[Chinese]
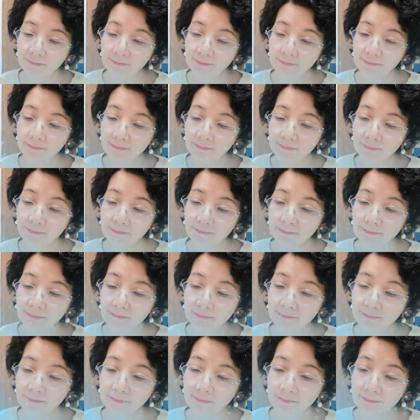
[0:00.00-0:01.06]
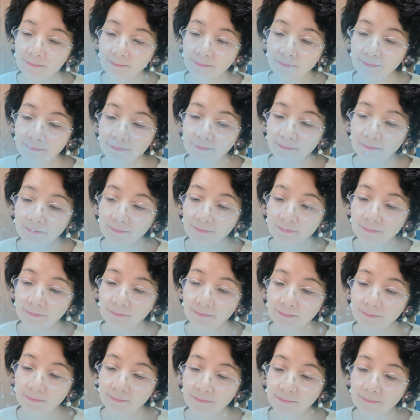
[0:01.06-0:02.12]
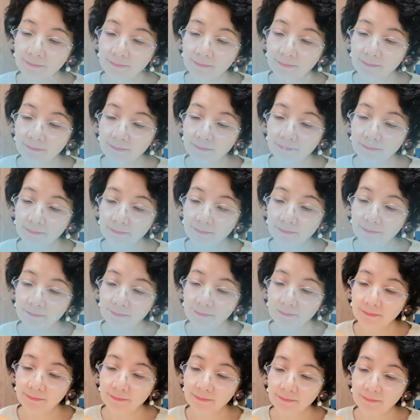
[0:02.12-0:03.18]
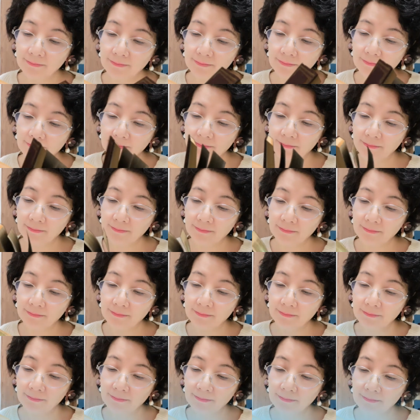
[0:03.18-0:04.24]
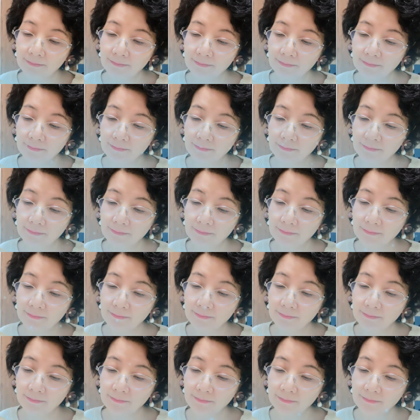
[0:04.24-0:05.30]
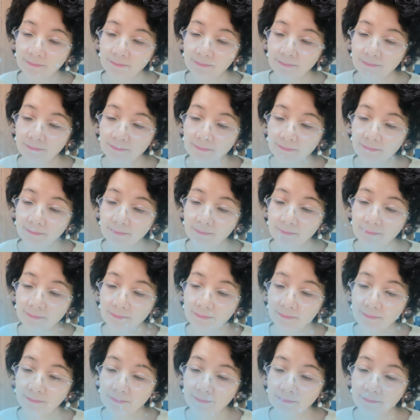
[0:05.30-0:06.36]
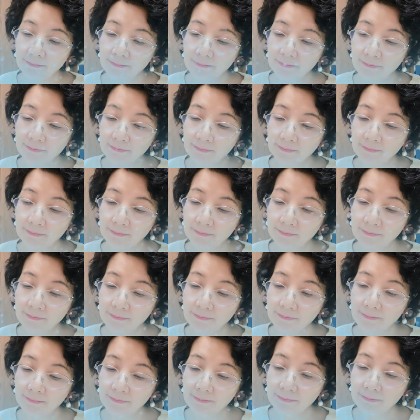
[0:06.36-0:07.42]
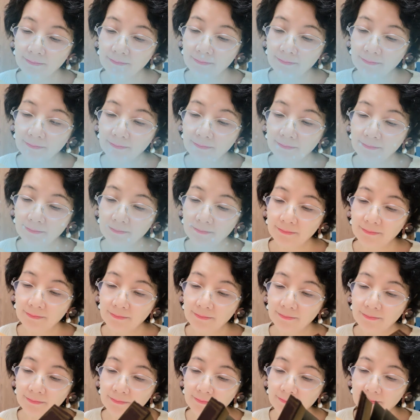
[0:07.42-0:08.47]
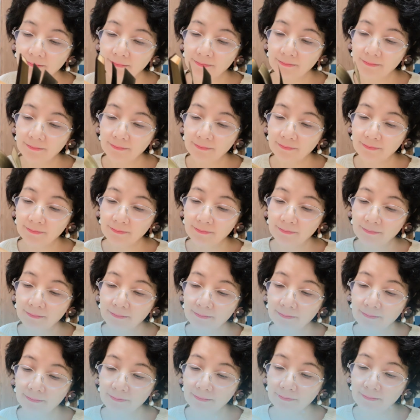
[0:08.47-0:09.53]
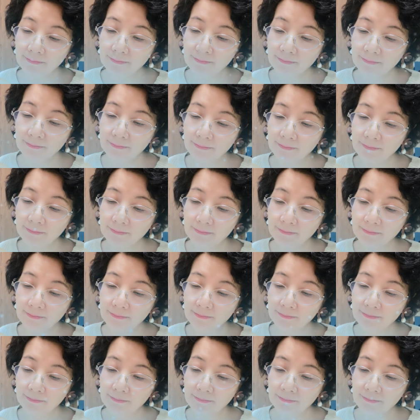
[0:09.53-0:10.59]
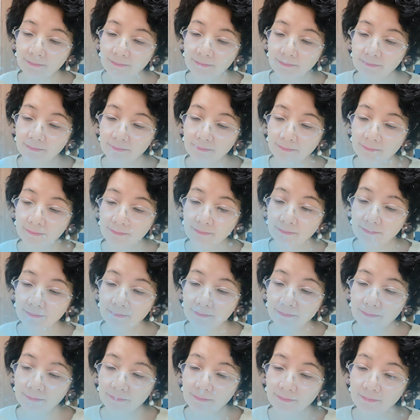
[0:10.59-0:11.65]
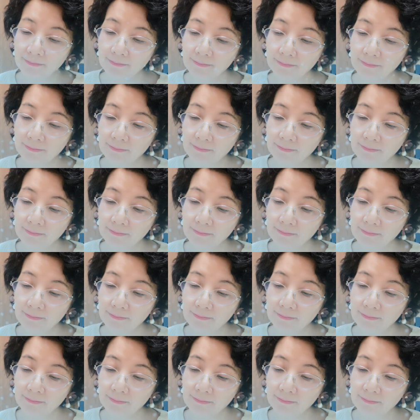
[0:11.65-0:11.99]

走路带着米叶是最危险的事儿，因此他们也就不常走路。此次的冒险是特别的牺牲。